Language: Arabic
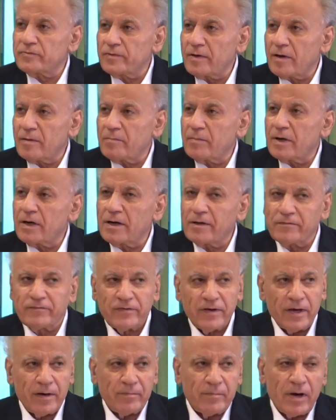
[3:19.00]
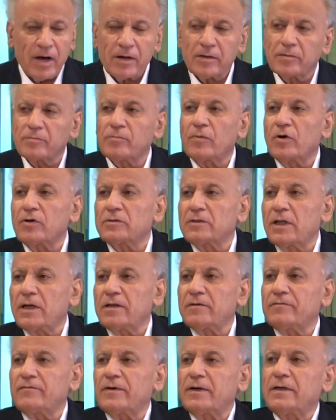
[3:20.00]
في المانيا في اماكن
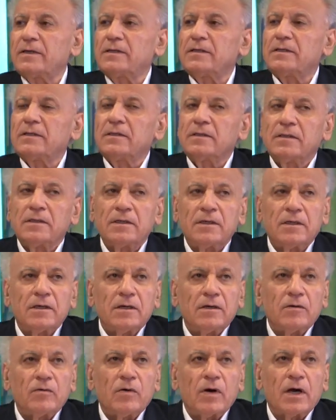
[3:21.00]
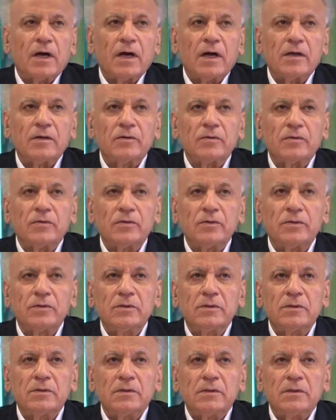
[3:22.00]
مختلفه وكانوا
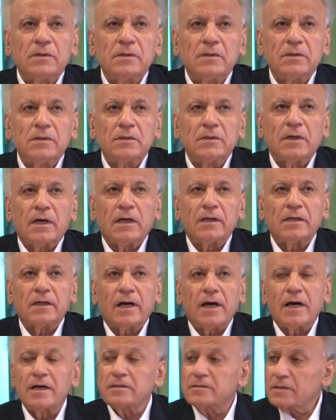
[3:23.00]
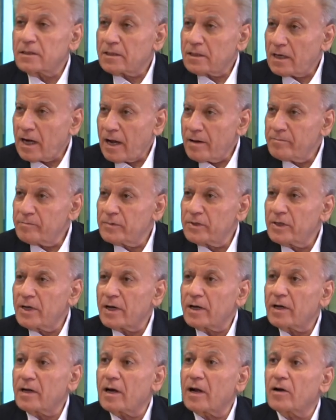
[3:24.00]
يعني خاصة عمي
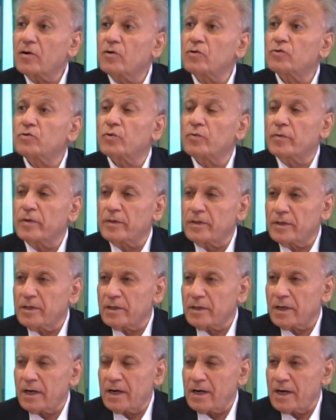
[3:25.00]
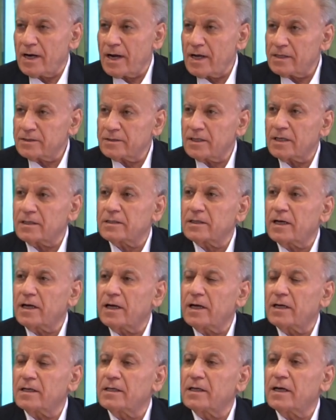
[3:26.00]
يقرأ كتب كثير أنا لا
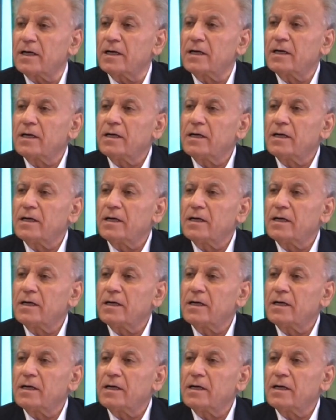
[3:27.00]
أستطيع أنا